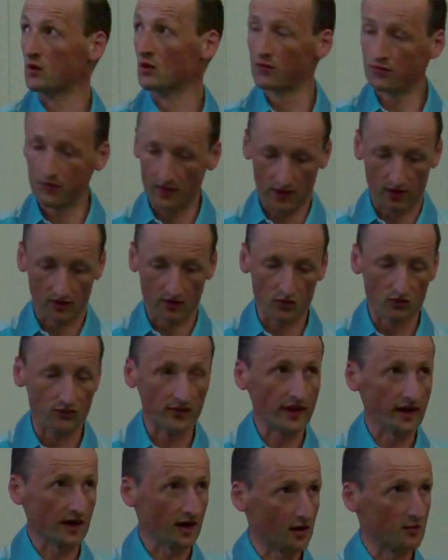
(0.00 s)
Une fois on a
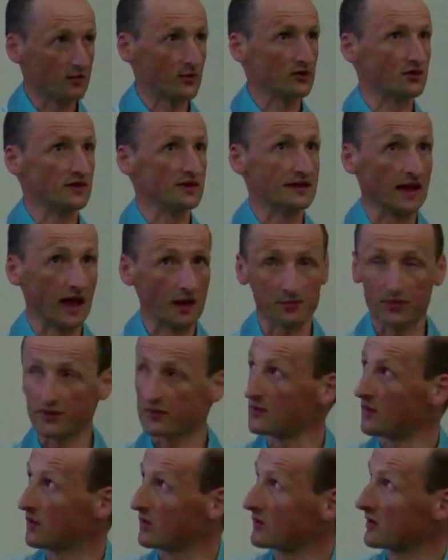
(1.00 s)
ouvert un petit
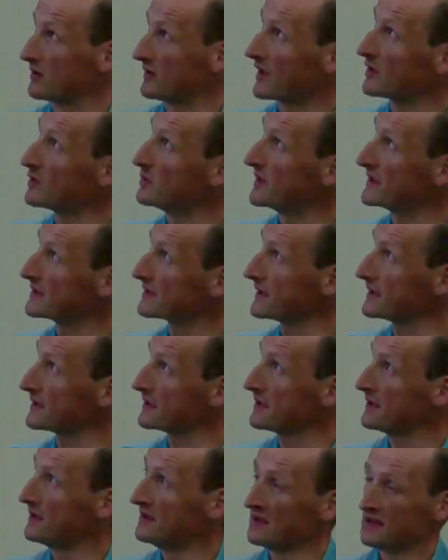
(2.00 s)
gap, donc en
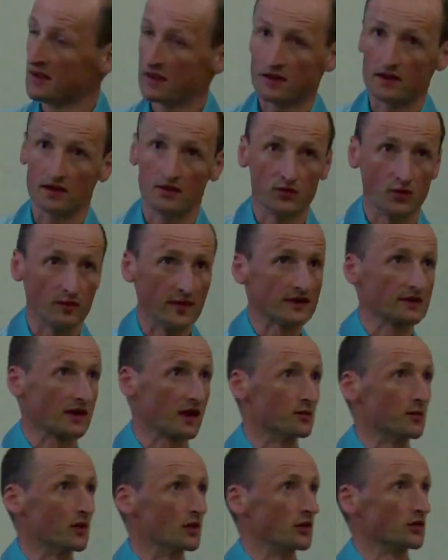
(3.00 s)
nanométrique, il faut mettre
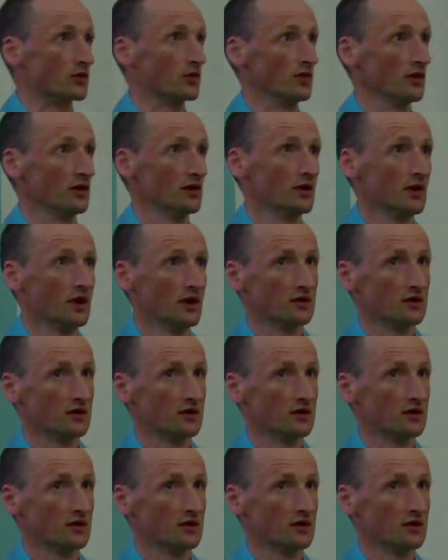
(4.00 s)
la molécule.